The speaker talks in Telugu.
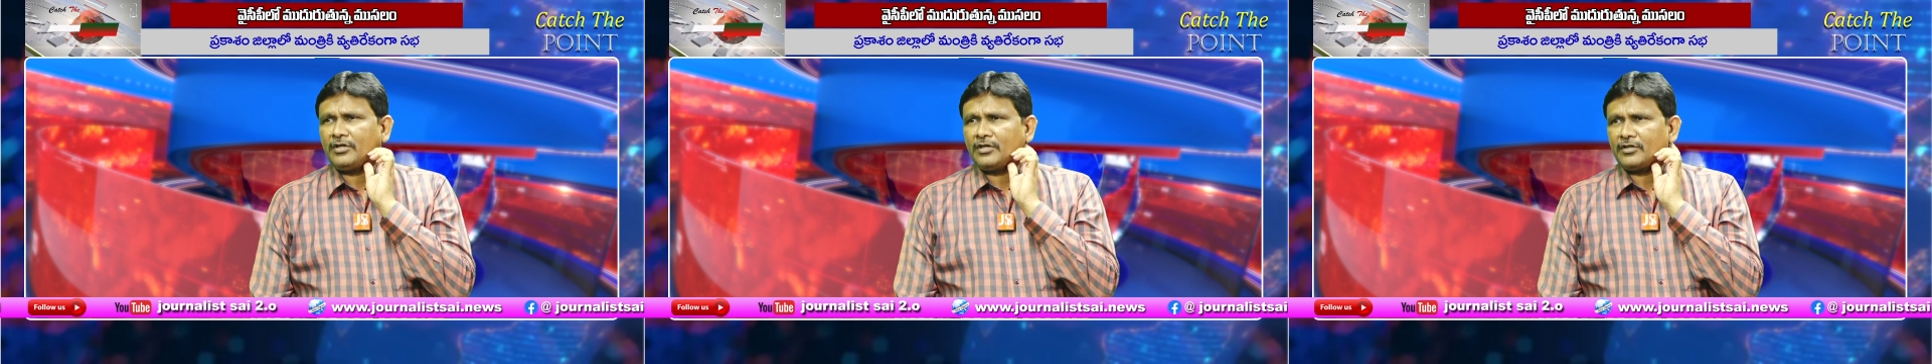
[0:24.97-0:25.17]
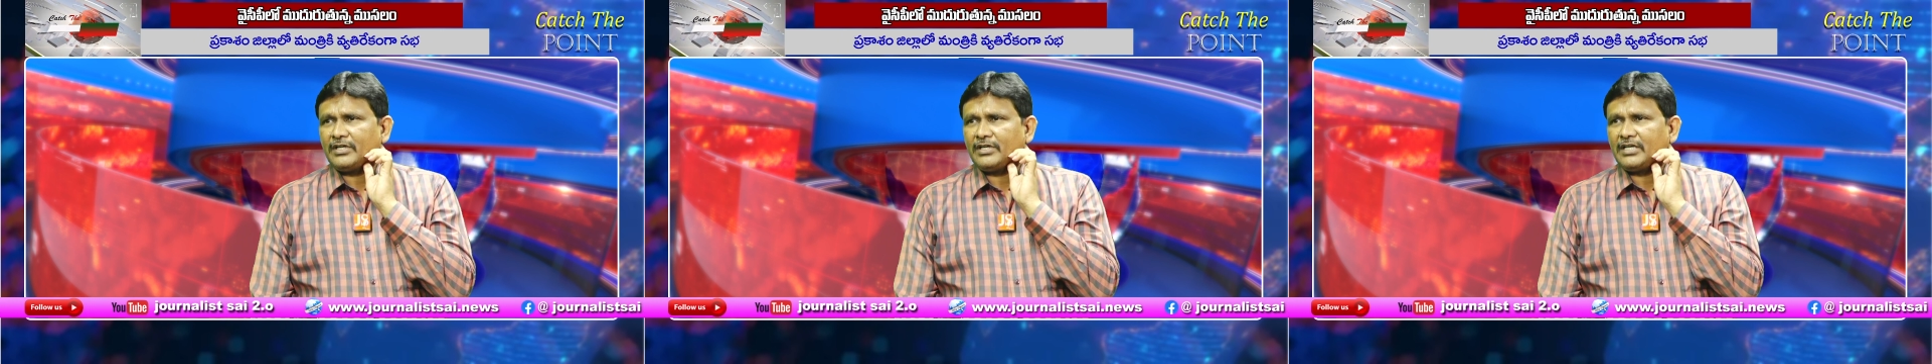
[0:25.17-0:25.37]

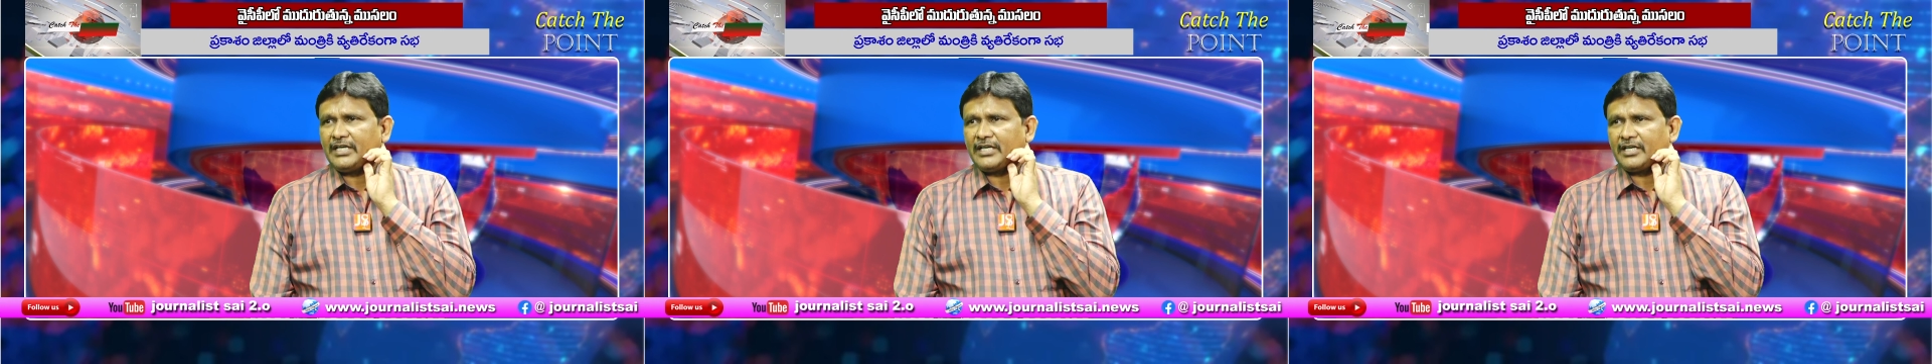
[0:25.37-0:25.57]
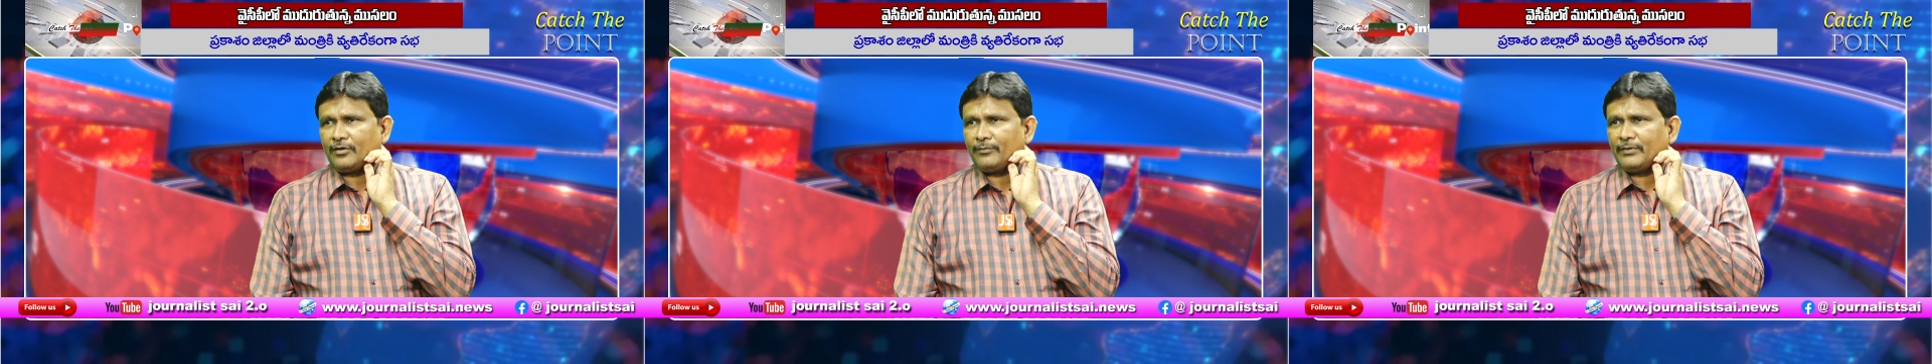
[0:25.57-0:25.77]
ఉన్నటువంటి
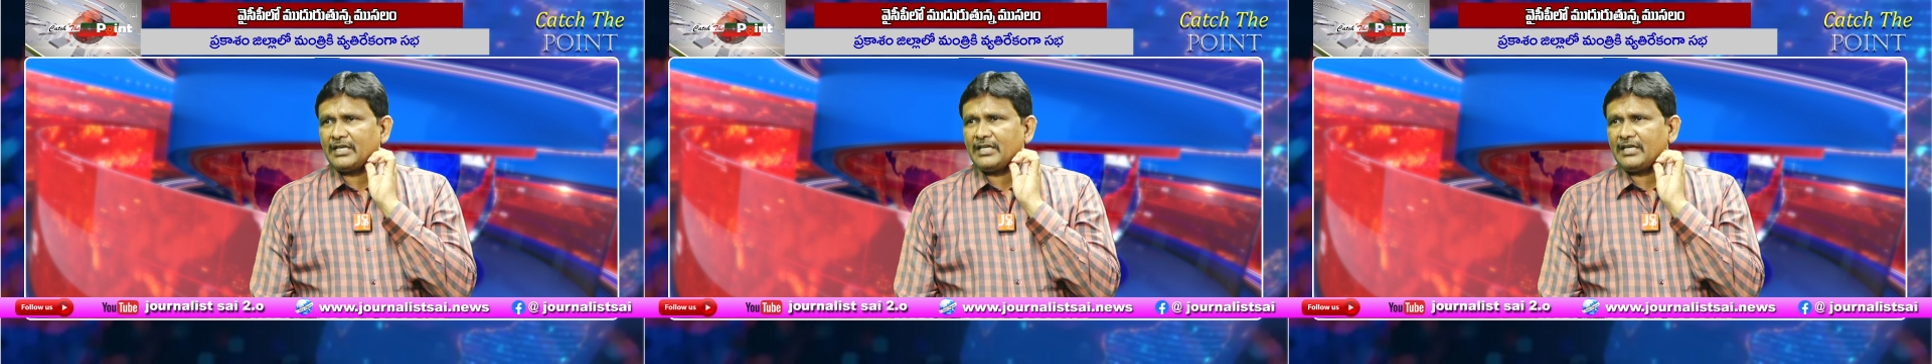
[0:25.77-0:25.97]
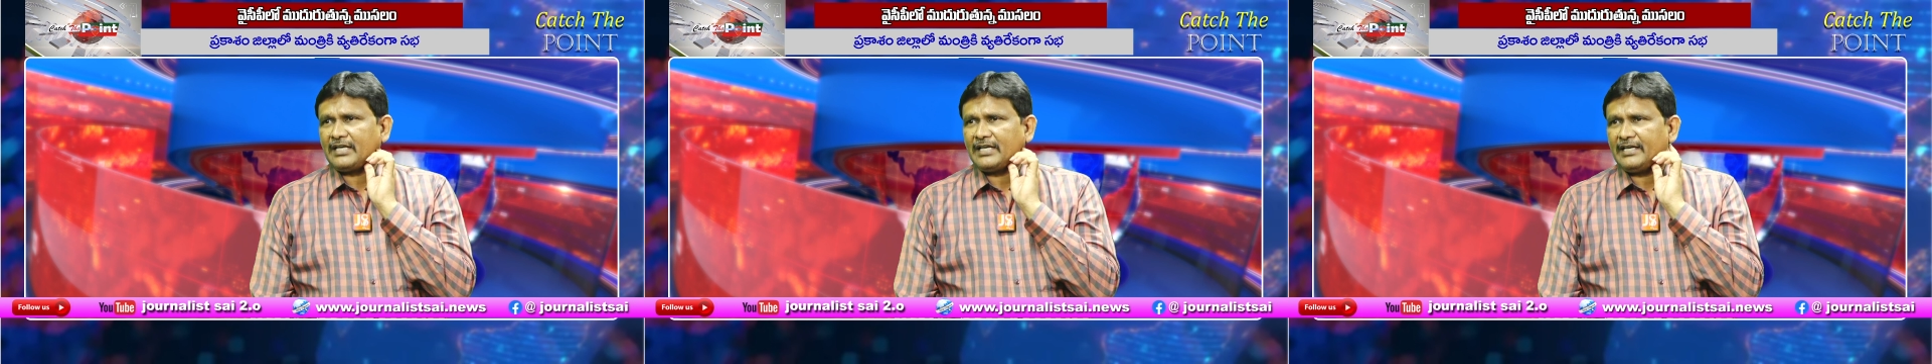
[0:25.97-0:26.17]
లీడర్లు
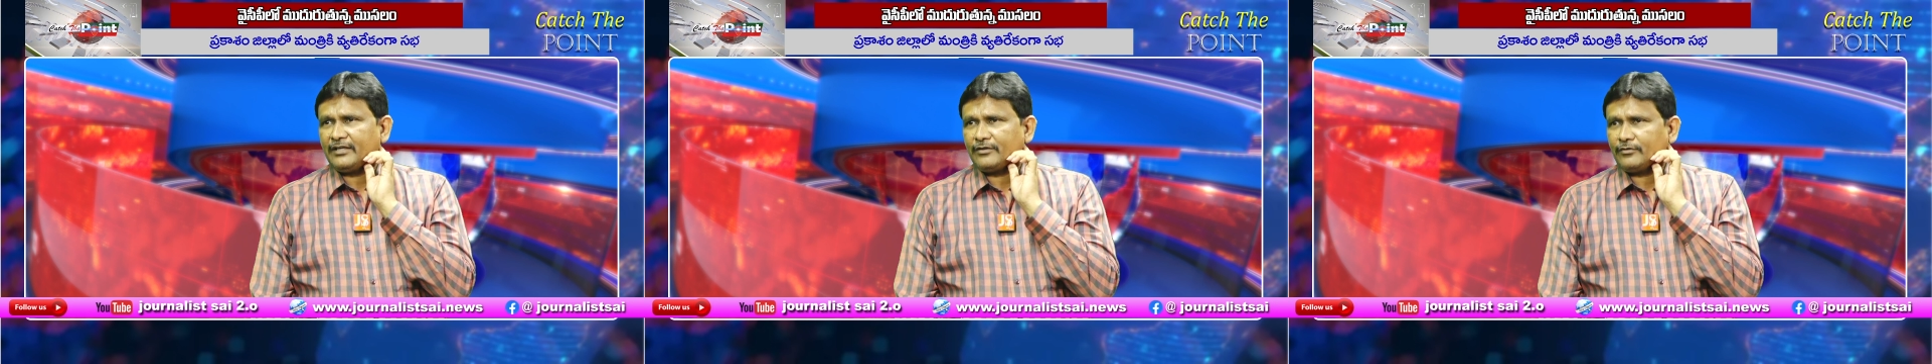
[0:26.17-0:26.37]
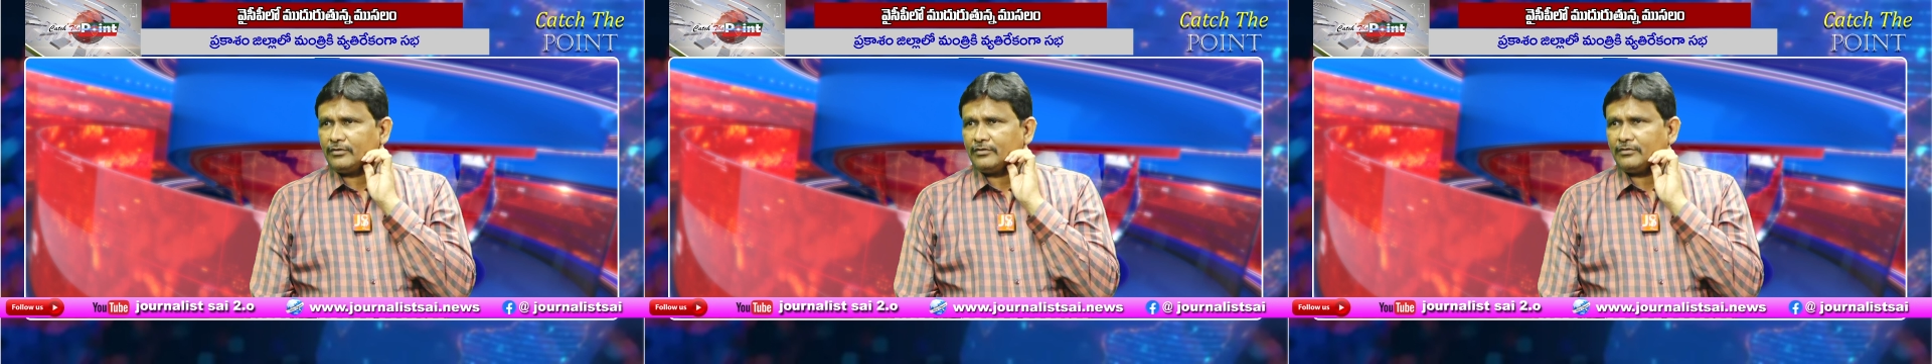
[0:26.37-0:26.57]
మండల
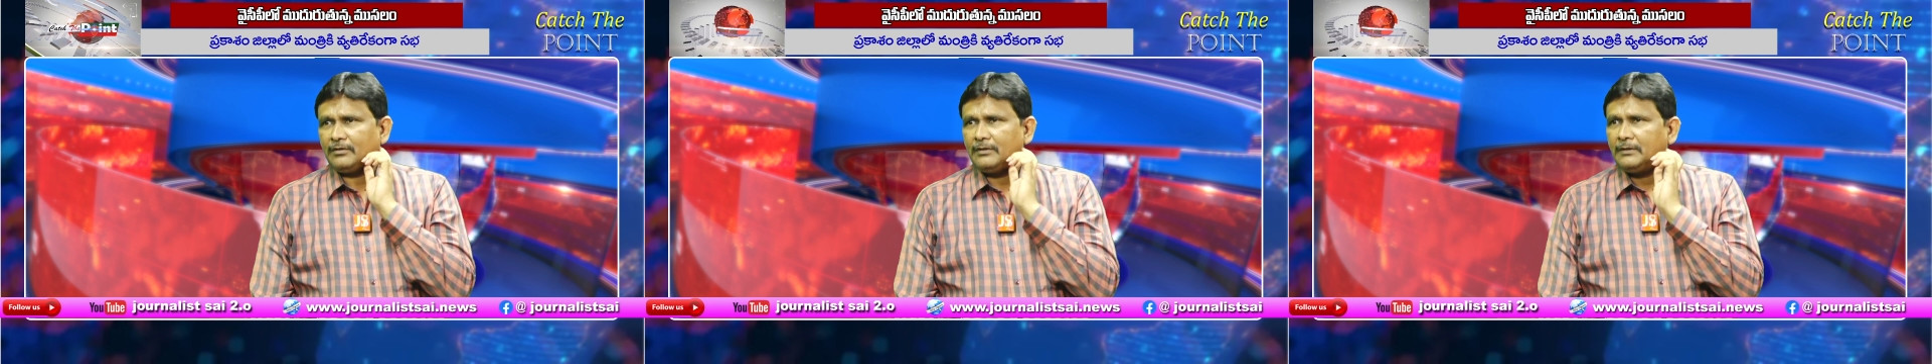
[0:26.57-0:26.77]
నాయకులు